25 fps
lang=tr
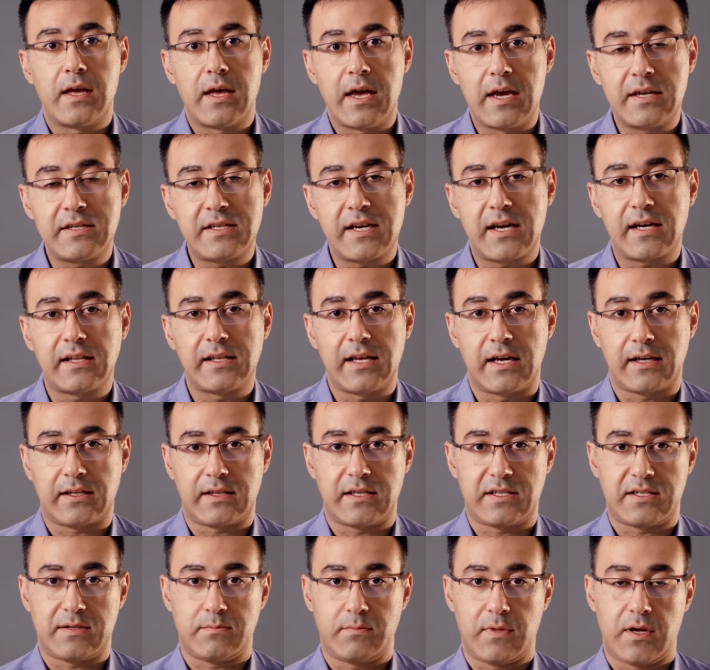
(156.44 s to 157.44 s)
Agile
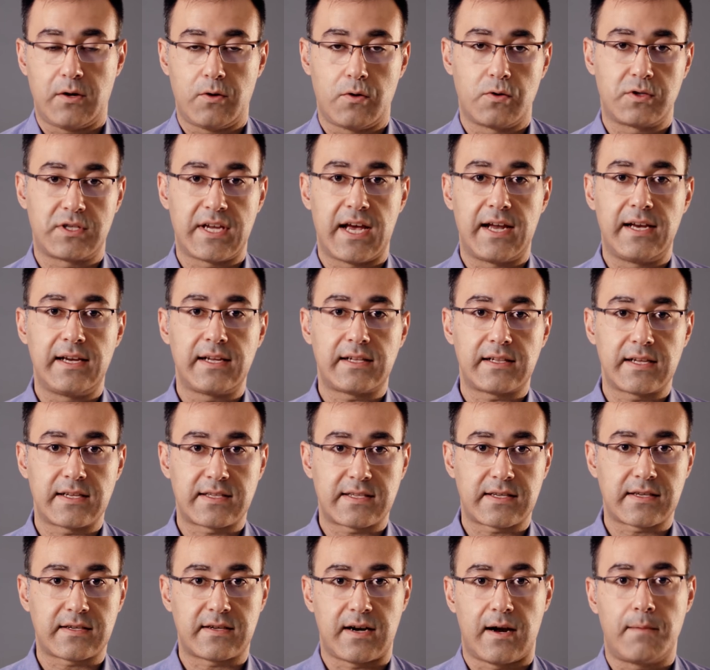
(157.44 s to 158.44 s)
yaklaşımlar özellikle
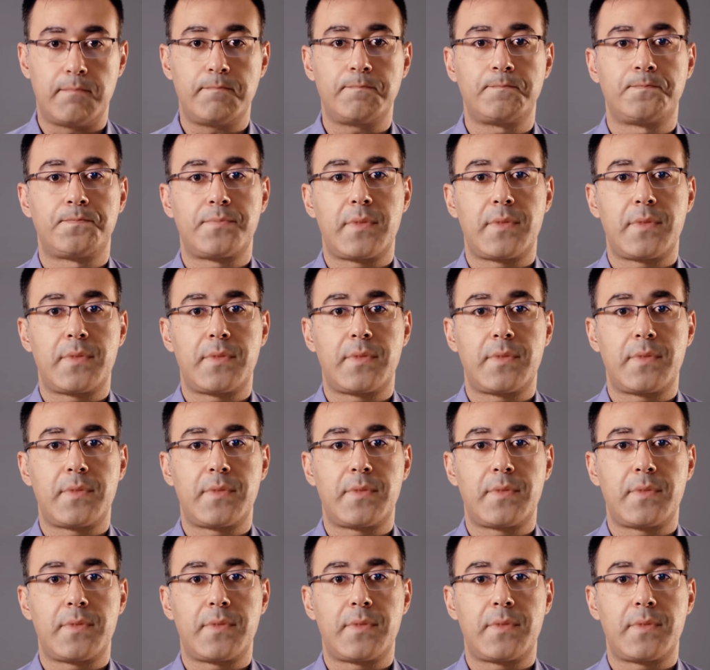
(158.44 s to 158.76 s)
Scrum